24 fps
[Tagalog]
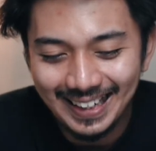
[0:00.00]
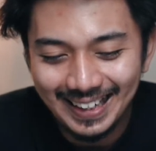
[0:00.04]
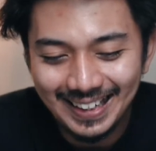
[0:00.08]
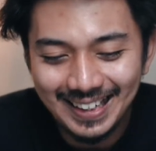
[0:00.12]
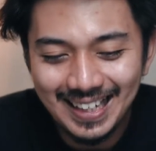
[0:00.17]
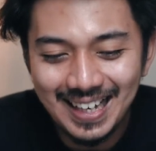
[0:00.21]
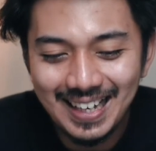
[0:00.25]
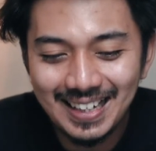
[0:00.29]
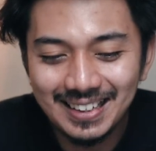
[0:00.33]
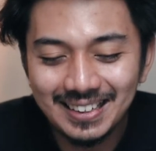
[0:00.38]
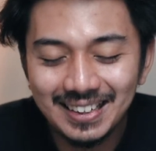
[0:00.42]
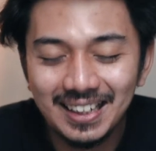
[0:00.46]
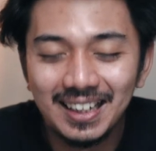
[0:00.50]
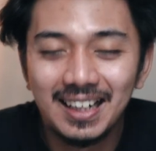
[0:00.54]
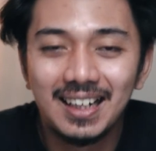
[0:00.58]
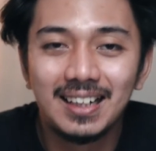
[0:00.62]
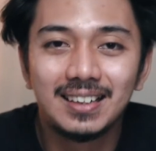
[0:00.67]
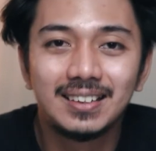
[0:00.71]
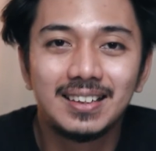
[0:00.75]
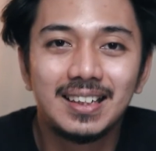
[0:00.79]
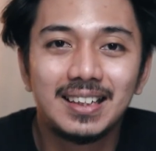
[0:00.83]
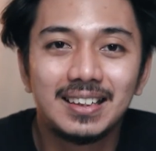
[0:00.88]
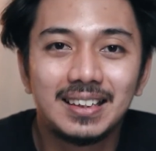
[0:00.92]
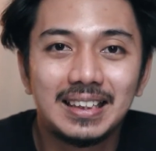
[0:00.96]
Iyan ang
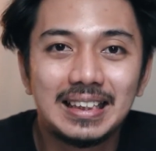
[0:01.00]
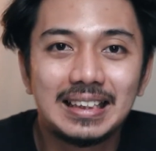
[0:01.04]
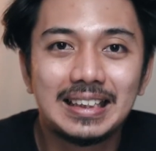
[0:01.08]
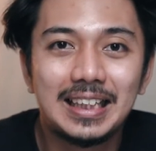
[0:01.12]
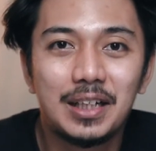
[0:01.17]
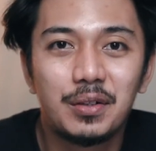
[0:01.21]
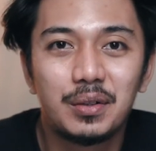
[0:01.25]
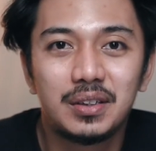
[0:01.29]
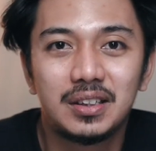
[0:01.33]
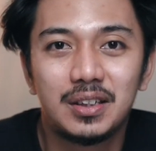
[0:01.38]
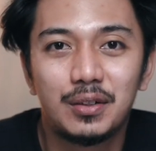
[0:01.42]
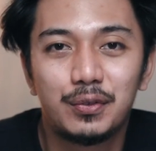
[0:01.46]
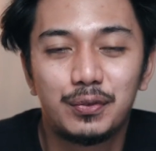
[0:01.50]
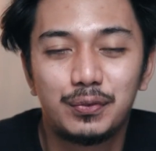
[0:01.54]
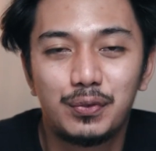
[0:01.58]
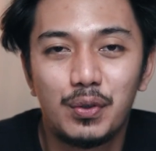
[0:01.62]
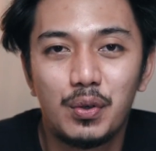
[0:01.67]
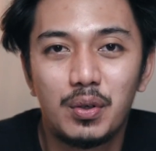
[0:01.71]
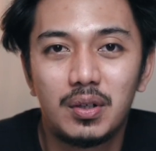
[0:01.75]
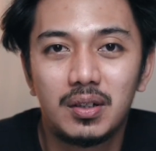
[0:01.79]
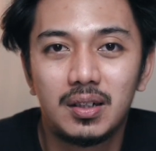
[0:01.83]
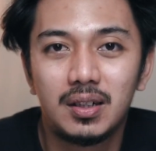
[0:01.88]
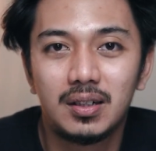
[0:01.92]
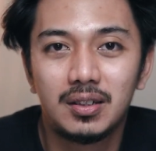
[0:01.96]
ating tinatawag na
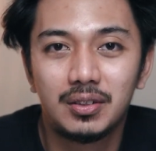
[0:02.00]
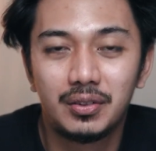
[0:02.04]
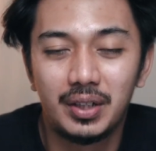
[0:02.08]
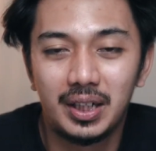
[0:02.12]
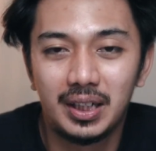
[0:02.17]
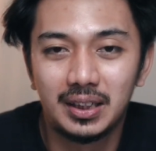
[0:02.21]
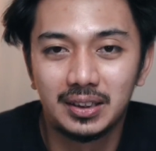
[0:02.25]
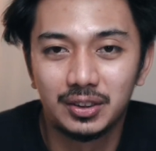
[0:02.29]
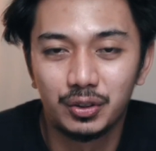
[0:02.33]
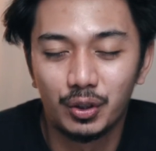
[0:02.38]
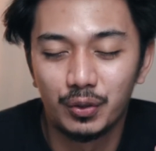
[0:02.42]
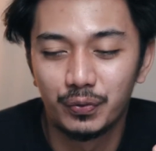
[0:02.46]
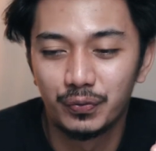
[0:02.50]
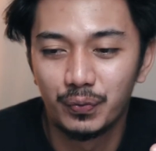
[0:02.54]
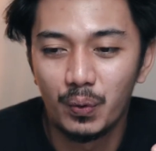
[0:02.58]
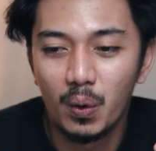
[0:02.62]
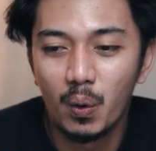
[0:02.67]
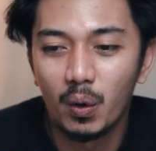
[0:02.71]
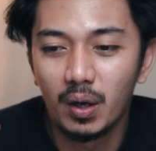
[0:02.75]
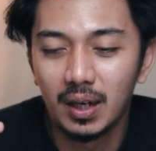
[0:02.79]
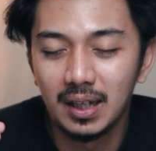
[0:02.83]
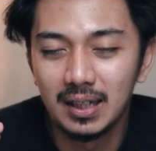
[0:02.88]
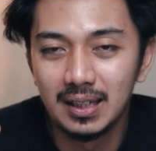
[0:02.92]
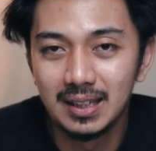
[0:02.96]
focal range or
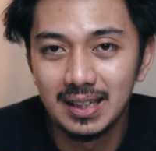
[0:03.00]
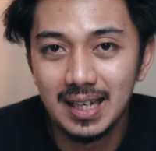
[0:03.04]
focal